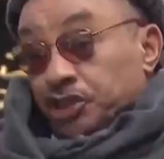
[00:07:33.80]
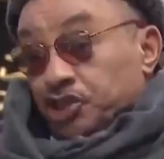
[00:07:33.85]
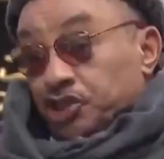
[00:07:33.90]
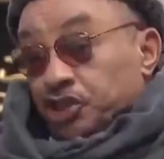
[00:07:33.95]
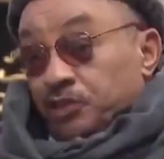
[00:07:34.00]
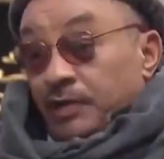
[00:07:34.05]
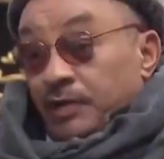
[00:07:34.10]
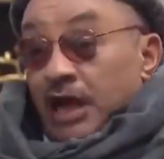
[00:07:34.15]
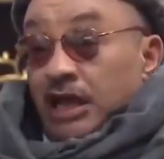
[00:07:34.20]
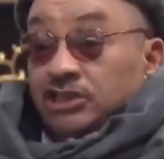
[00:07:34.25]

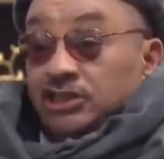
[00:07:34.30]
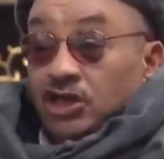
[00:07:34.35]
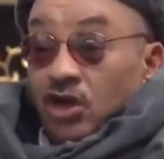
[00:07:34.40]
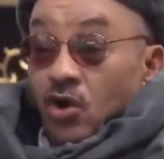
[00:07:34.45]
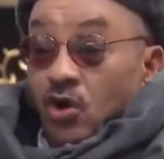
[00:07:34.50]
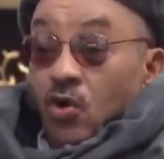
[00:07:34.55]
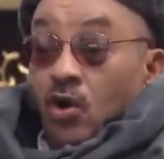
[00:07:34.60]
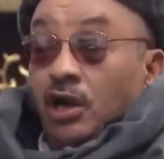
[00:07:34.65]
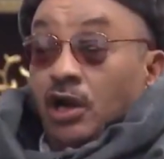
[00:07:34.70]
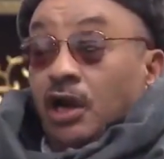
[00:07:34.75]
يجيب حاجة
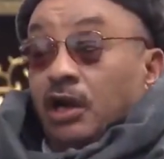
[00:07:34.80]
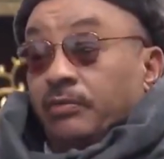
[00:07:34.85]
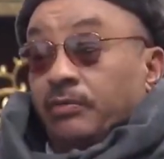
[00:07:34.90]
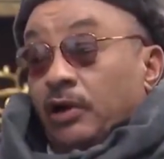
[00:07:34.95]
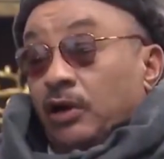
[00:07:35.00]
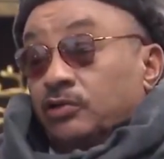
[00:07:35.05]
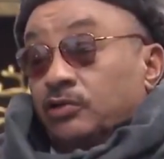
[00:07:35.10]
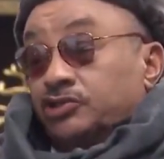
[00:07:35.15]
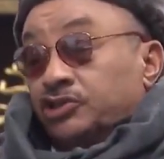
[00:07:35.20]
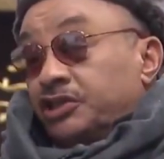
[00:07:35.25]
هو ال
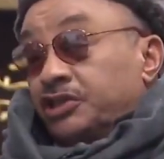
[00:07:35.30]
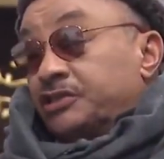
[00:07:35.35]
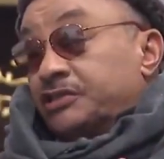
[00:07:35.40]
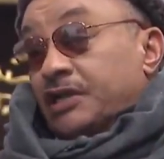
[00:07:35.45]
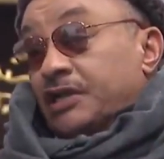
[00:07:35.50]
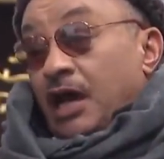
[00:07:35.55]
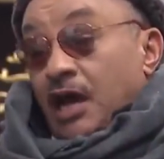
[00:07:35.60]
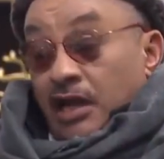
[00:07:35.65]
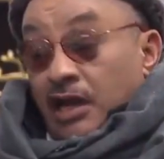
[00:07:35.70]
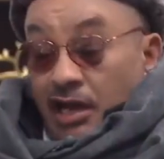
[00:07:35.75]
24
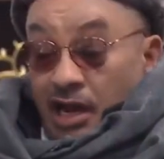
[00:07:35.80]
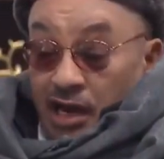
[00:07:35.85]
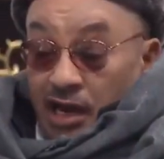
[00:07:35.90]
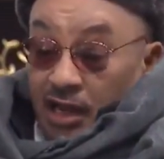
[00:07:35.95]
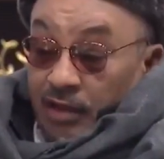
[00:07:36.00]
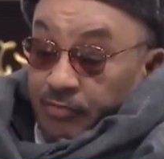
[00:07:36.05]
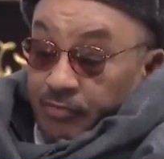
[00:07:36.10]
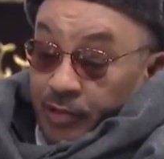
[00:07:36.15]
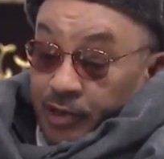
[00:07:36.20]
ساعة يلعب